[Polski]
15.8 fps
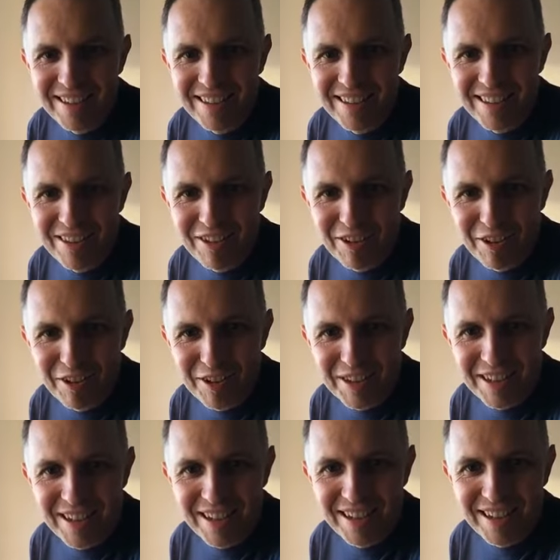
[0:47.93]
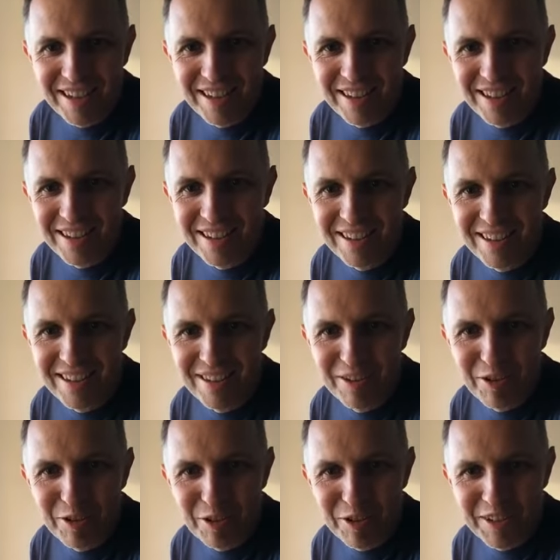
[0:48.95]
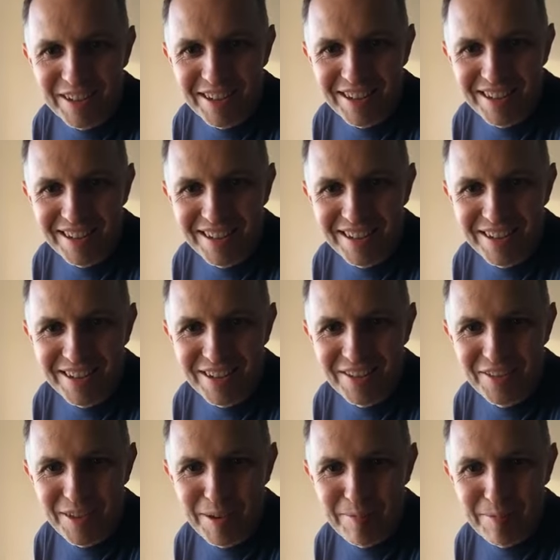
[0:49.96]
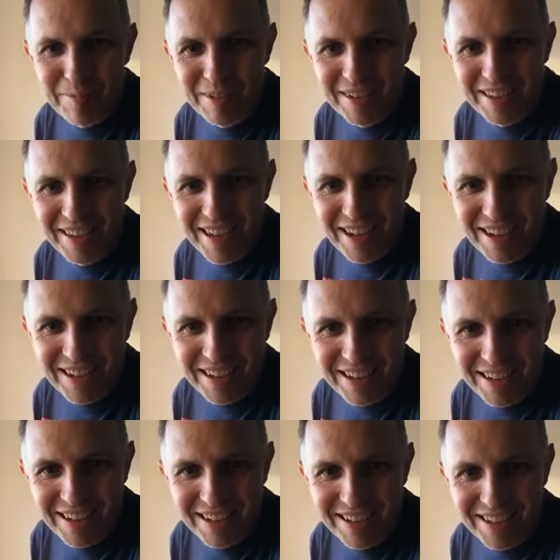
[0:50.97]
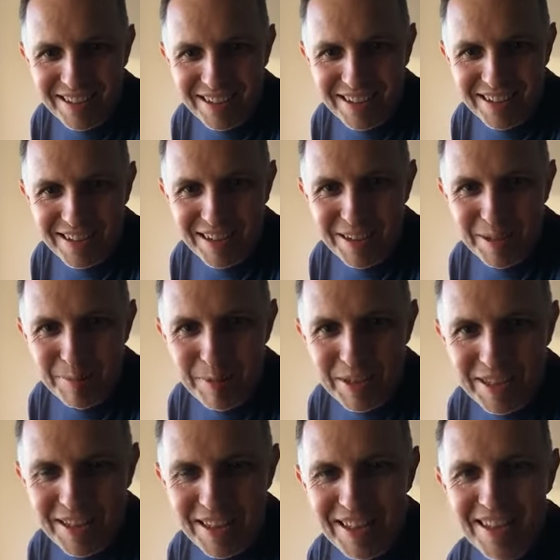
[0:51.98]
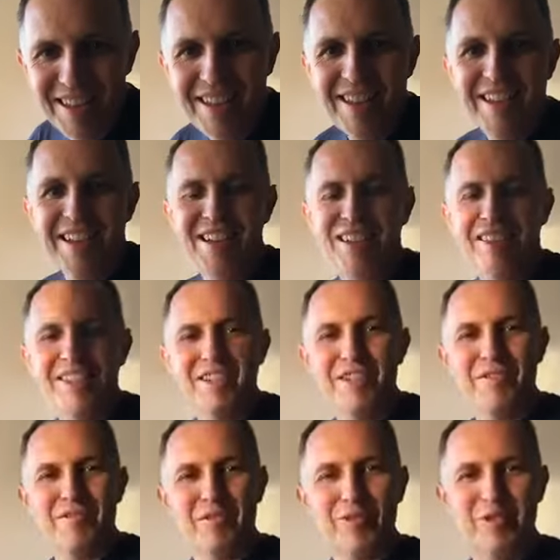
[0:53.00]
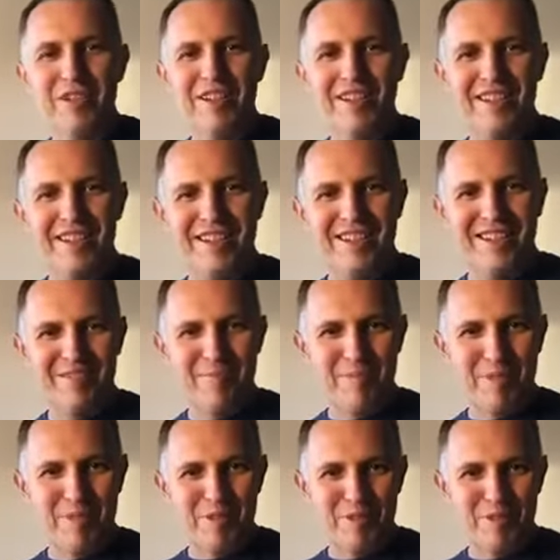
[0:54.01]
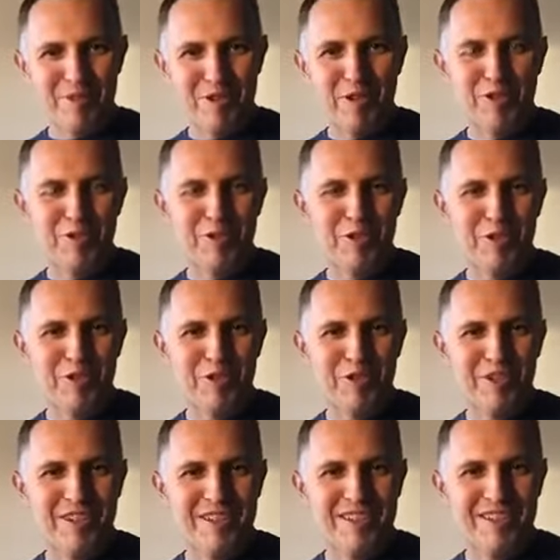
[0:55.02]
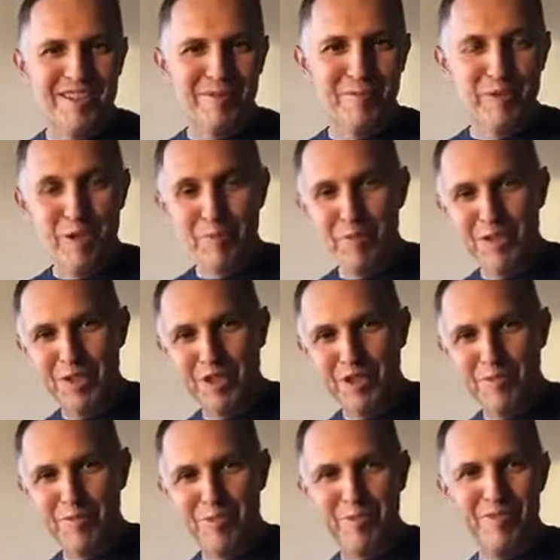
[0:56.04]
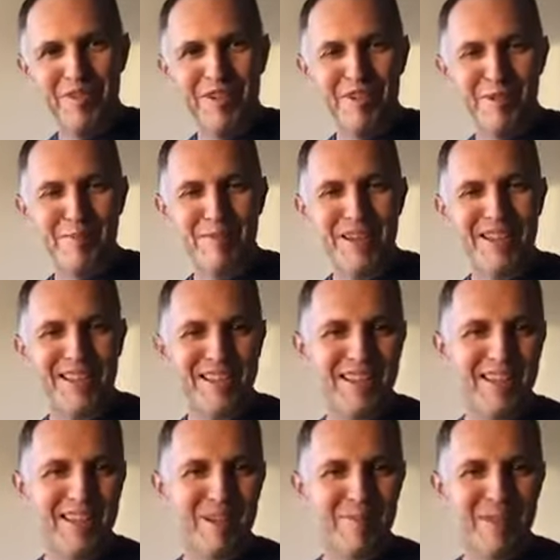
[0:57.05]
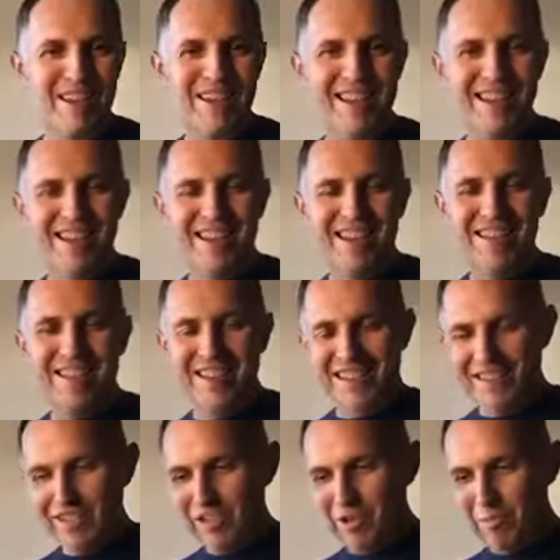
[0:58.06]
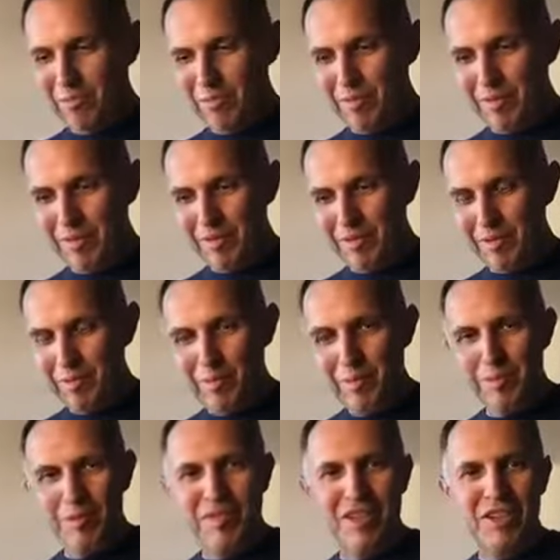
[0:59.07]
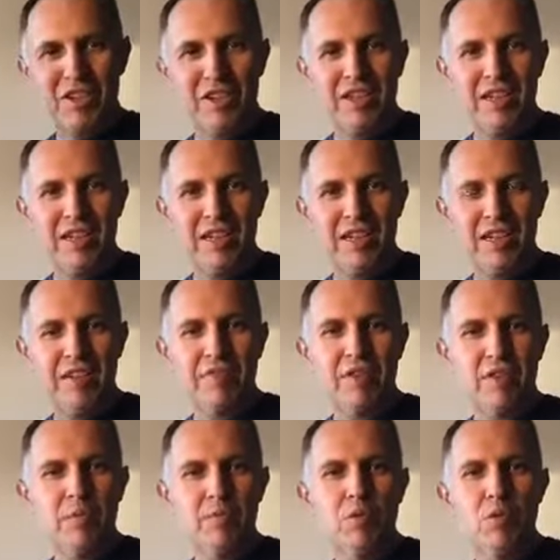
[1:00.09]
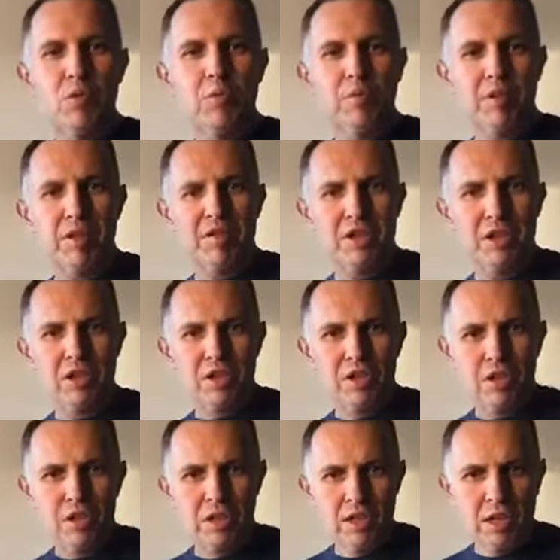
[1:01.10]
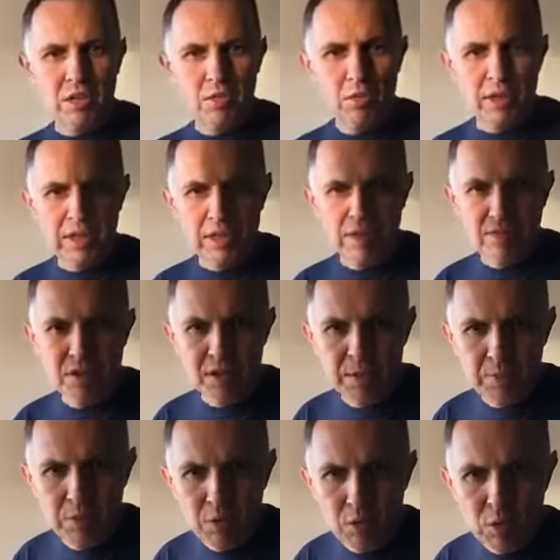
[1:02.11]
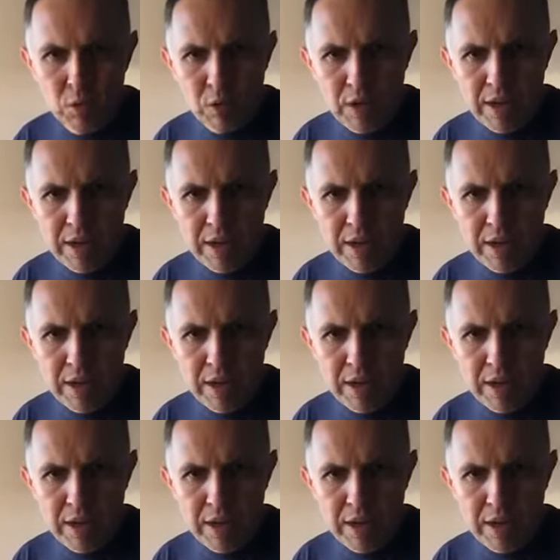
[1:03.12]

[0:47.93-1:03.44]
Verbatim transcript: nie do końca nie do końca jeszcze wiem, jak te transmisje na żywo będą wychodzić. Muszę powiedzieć, że próbowałem na Instagramie Teraz chciałbym spróbować e, na Facebooku, ponieważ e, akurat na Facebooku